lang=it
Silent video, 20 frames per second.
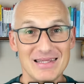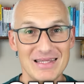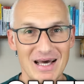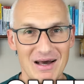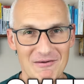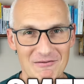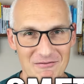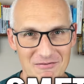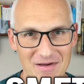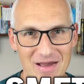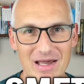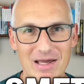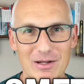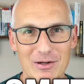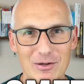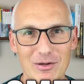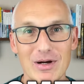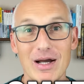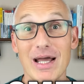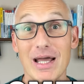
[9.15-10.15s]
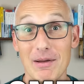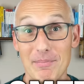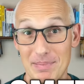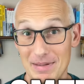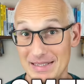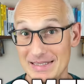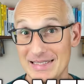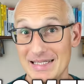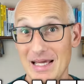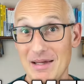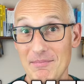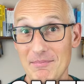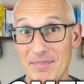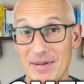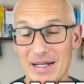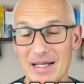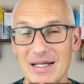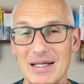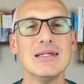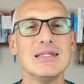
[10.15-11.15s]
davvero e per
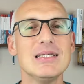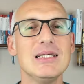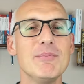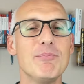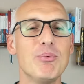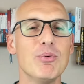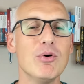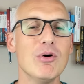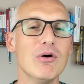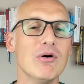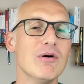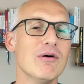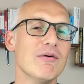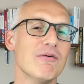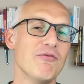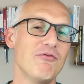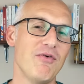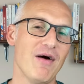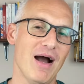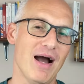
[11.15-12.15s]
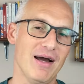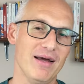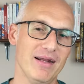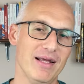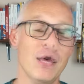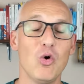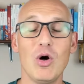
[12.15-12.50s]
sempre? Si può fare.